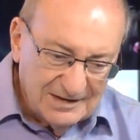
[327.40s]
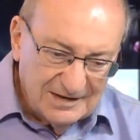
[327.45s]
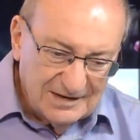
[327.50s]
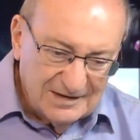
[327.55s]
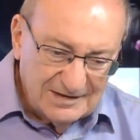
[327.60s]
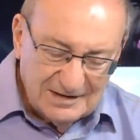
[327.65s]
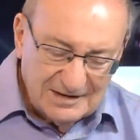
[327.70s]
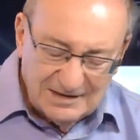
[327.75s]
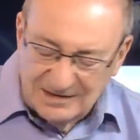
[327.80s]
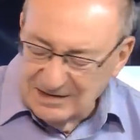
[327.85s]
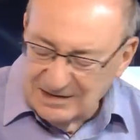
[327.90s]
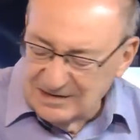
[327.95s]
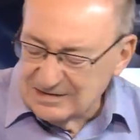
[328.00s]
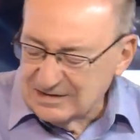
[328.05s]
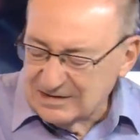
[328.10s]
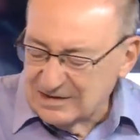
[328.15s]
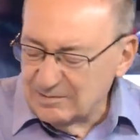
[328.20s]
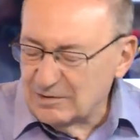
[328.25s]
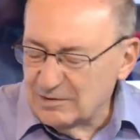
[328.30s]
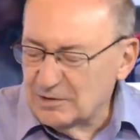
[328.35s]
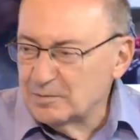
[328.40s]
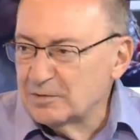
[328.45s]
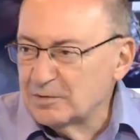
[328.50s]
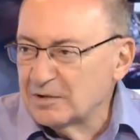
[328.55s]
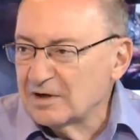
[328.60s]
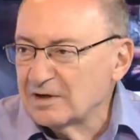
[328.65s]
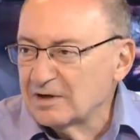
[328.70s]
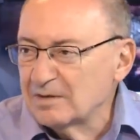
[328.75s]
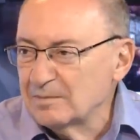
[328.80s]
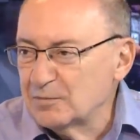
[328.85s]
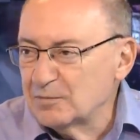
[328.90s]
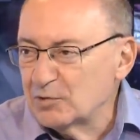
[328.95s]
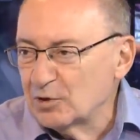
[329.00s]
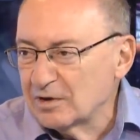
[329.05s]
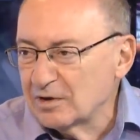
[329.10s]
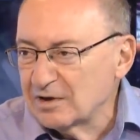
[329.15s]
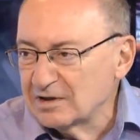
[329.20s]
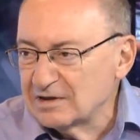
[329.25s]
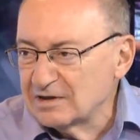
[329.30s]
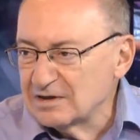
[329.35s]
техническими или
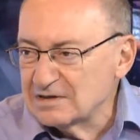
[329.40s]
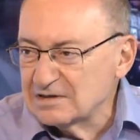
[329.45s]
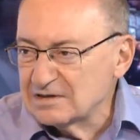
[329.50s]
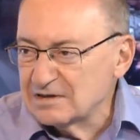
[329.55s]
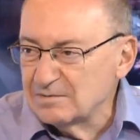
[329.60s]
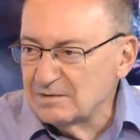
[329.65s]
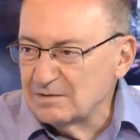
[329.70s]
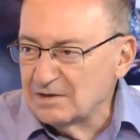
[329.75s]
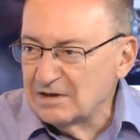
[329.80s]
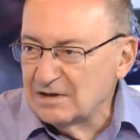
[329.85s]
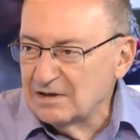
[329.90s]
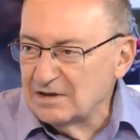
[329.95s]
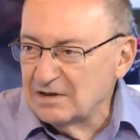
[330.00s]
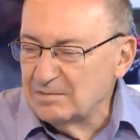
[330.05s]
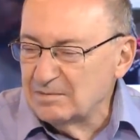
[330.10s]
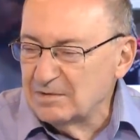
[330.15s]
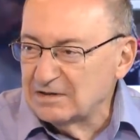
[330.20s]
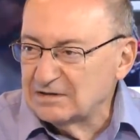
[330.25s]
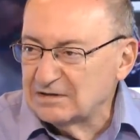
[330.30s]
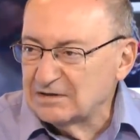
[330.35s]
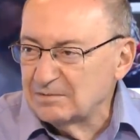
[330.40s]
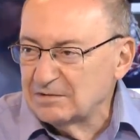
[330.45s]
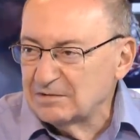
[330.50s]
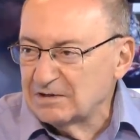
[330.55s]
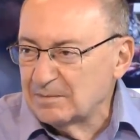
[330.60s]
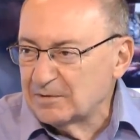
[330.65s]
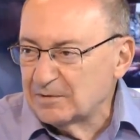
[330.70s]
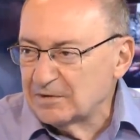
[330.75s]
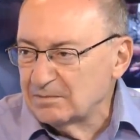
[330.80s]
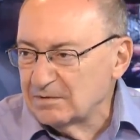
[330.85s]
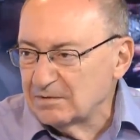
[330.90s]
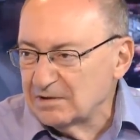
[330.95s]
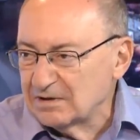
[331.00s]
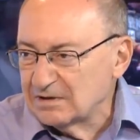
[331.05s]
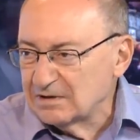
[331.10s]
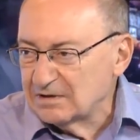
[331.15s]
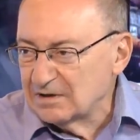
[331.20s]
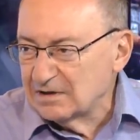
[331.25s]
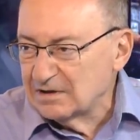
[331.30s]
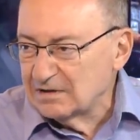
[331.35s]
бюрократическими элементами
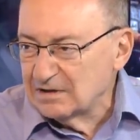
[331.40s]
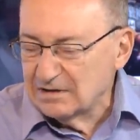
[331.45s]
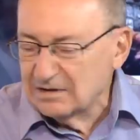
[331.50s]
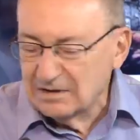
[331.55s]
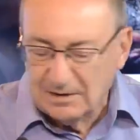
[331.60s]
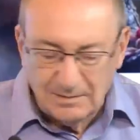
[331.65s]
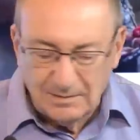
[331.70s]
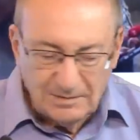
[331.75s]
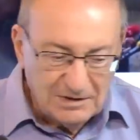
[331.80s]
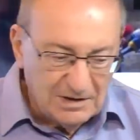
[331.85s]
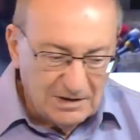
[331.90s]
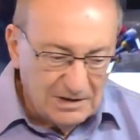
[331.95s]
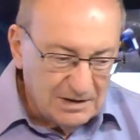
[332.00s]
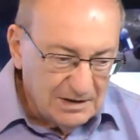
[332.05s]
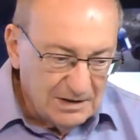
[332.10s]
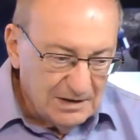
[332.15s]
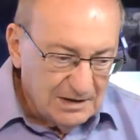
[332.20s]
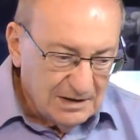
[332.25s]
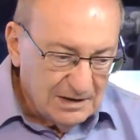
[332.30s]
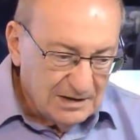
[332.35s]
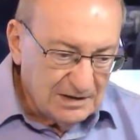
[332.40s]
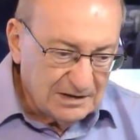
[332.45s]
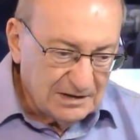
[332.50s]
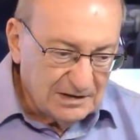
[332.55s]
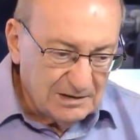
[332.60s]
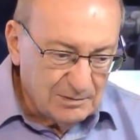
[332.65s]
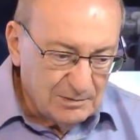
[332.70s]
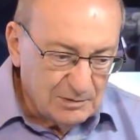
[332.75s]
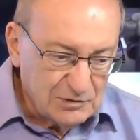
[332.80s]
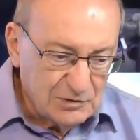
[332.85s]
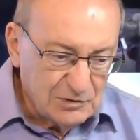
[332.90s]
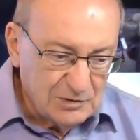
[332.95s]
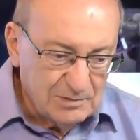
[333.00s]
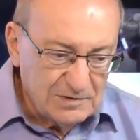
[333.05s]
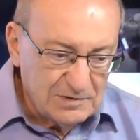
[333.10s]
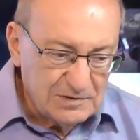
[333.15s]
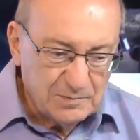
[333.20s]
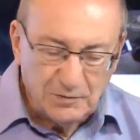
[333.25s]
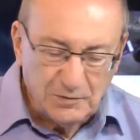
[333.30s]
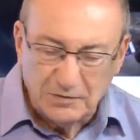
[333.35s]
например, на, на, на, на, для того,
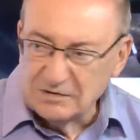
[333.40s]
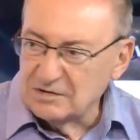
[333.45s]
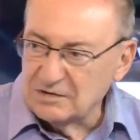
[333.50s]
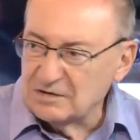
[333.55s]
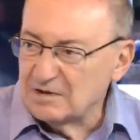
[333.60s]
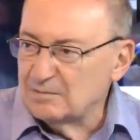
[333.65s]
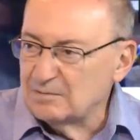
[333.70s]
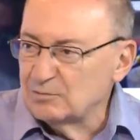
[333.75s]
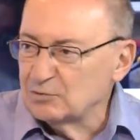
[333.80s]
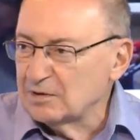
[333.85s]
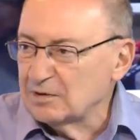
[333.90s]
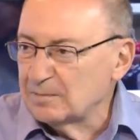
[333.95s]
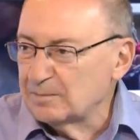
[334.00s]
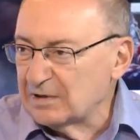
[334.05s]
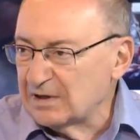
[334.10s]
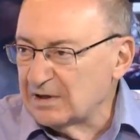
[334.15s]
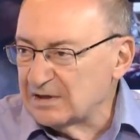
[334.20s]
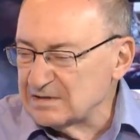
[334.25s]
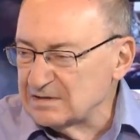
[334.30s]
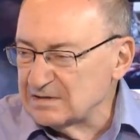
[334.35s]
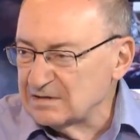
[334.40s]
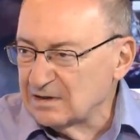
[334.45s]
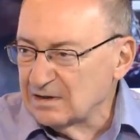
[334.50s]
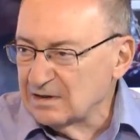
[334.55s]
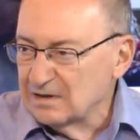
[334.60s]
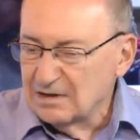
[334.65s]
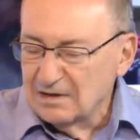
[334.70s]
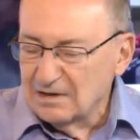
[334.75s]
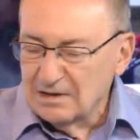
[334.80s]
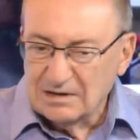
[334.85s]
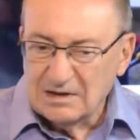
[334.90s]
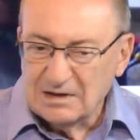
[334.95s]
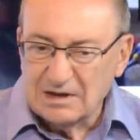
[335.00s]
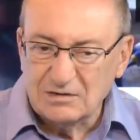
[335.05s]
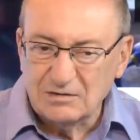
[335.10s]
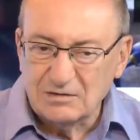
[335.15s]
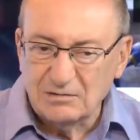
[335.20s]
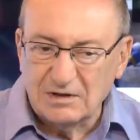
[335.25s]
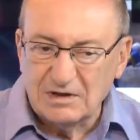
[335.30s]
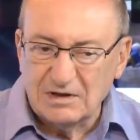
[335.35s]
чтобы испортить кому-то праздник. Так
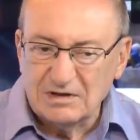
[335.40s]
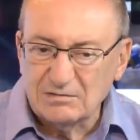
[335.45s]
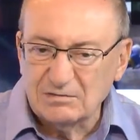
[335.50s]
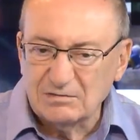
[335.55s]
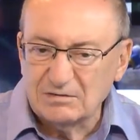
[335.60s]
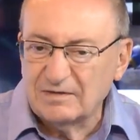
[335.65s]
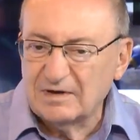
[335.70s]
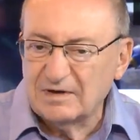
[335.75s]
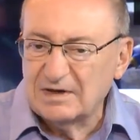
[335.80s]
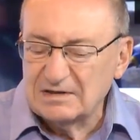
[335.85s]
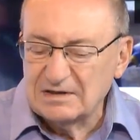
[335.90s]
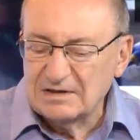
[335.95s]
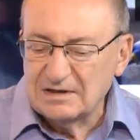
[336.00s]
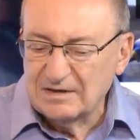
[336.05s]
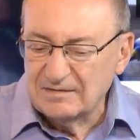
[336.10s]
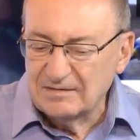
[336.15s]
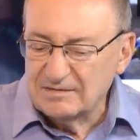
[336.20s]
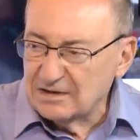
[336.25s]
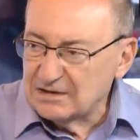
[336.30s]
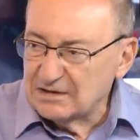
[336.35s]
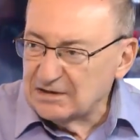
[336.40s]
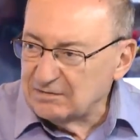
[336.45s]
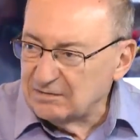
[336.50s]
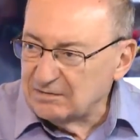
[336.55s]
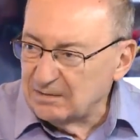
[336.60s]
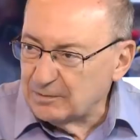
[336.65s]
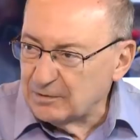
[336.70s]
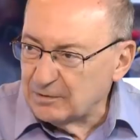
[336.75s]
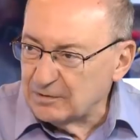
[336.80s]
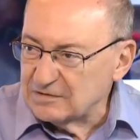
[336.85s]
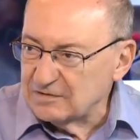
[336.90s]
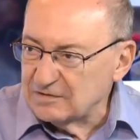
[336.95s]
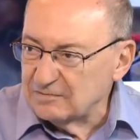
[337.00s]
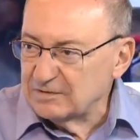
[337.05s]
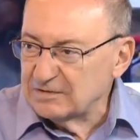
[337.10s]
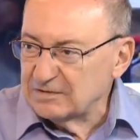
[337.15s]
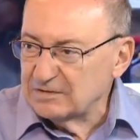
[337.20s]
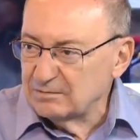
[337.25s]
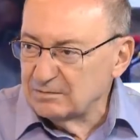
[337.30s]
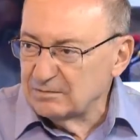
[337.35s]
что у нас тут два отдельно взятых вопроса,
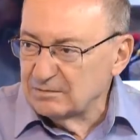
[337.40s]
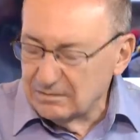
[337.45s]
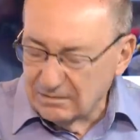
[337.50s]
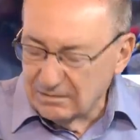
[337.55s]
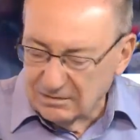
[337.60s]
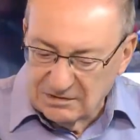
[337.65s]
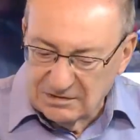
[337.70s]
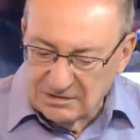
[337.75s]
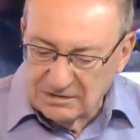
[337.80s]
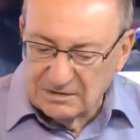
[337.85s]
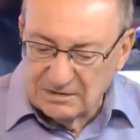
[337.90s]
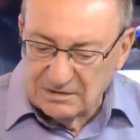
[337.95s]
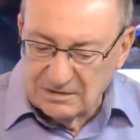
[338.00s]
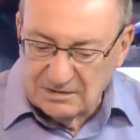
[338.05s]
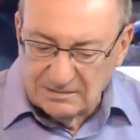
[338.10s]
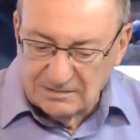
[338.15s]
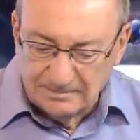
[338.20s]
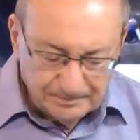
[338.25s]
поэтому очень